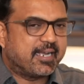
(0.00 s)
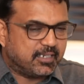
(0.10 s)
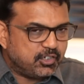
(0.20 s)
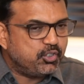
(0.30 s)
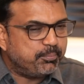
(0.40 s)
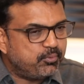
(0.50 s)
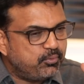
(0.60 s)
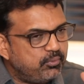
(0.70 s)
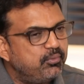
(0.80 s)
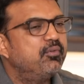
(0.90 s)
ఆ కథ
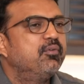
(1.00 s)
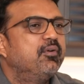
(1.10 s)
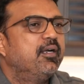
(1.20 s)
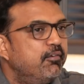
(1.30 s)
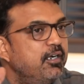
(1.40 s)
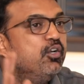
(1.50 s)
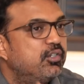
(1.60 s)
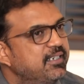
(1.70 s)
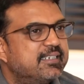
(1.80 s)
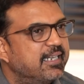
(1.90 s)
చెప్తూ ఆ వరల్డ్లోకి
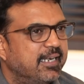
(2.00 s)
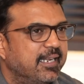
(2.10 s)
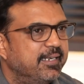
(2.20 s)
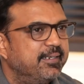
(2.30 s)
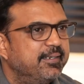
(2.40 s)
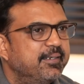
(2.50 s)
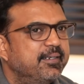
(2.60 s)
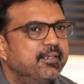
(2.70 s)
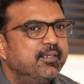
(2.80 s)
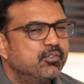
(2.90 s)
తీసుకెళ్ళాలి
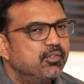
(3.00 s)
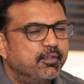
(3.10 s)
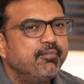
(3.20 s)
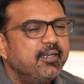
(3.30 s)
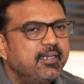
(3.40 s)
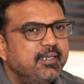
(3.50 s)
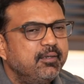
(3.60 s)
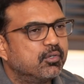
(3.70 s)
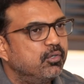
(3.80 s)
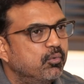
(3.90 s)
సో డెఫినెట్లీ
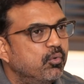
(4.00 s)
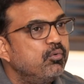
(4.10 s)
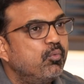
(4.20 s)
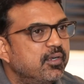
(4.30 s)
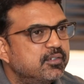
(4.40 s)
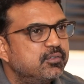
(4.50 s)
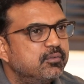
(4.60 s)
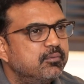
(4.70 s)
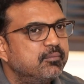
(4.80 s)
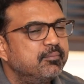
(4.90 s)
ఒక నోన్ వాయిస్
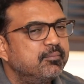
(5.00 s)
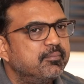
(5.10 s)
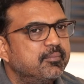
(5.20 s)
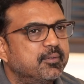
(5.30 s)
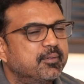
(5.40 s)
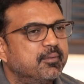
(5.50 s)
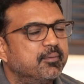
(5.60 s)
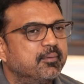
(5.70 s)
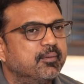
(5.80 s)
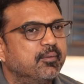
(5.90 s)

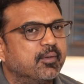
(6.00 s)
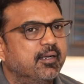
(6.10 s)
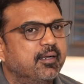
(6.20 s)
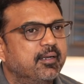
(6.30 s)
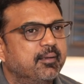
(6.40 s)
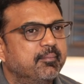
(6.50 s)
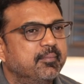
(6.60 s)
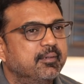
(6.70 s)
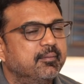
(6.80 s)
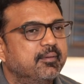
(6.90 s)
ఒక
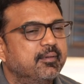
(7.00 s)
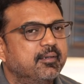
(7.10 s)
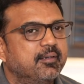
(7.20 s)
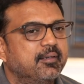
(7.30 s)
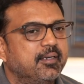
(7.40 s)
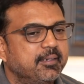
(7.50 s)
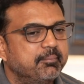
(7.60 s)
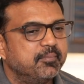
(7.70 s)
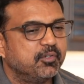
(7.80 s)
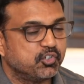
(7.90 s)
అంటే
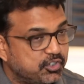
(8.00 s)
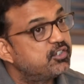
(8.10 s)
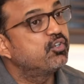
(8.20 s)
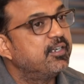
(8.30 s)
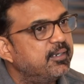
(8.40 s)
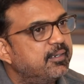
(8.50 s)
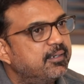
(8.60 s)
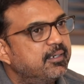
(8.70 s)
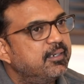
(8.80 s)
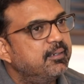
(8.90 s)
స్టేచర్ ఉన్న
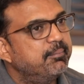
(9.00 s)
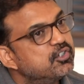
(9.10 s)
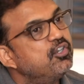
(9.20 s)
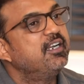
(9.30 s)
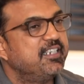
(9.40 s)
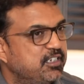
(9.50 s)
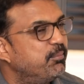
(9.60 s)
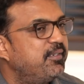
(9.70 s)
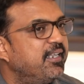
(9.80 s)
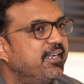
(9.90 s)
పర్సనాలిటీ
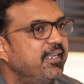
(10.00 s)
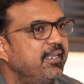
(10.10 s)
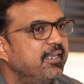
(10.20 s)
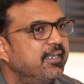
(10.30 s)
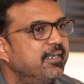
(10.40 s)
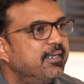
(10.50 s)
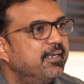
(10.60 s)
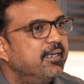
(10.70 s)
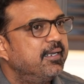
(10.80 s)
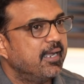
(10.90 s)
చెప్తేనే
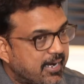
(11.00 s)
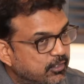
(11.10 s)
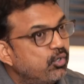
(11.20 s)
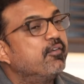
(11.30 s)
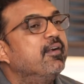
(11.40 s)
ఆ కథలోకి